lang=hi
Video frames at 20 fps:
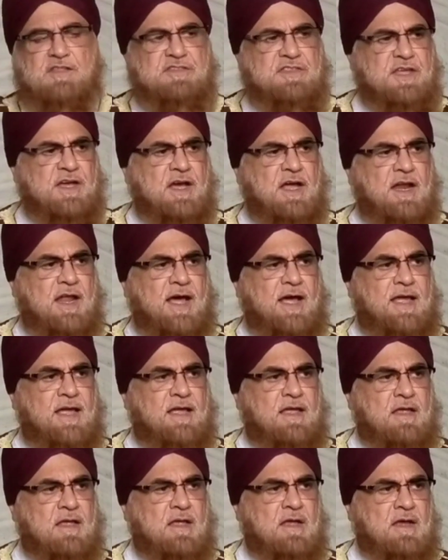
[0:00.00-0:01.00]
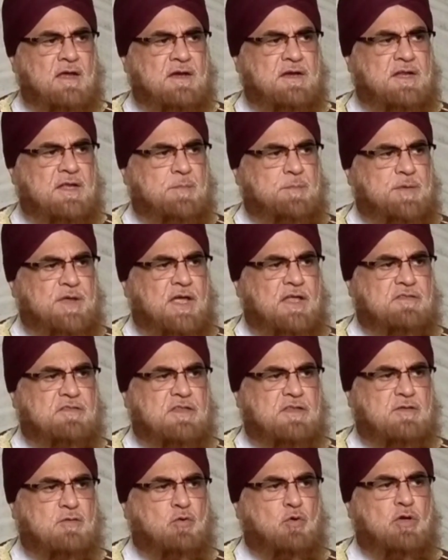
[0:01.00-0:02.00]
केस निकल आए
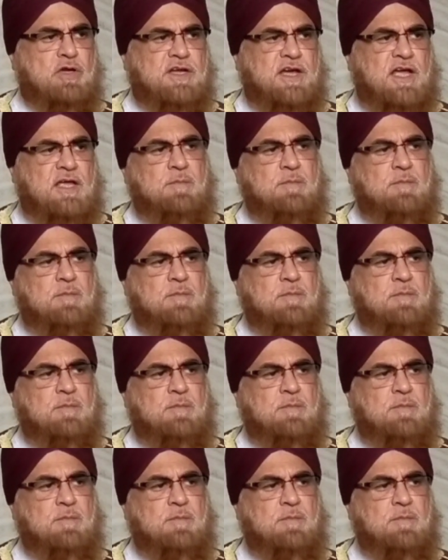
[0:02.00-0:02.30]
डीपीएस स्कूल